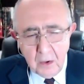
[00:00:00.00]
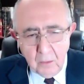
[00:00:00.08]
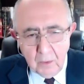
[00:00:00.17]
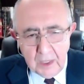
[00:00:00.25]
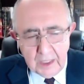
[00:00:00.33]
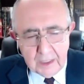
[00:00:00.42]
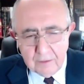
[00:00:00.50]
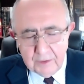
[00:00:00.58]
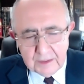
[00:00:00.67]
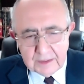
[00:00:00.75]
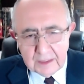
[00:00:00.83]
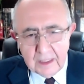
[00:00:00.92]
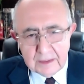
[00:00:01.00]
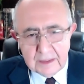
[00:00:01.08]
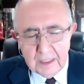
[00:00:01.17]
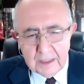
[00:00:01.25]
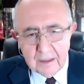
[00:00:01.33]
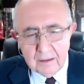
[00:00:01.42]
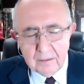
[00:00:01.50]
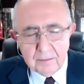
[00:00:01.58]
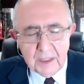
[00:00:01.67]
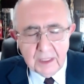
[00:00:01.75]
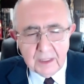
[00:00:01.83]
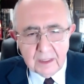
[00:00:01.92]
ولكن في اعتقادي انا
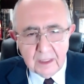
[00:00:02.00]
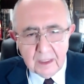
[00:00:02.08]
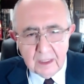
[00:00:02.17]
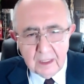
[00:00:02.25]
بان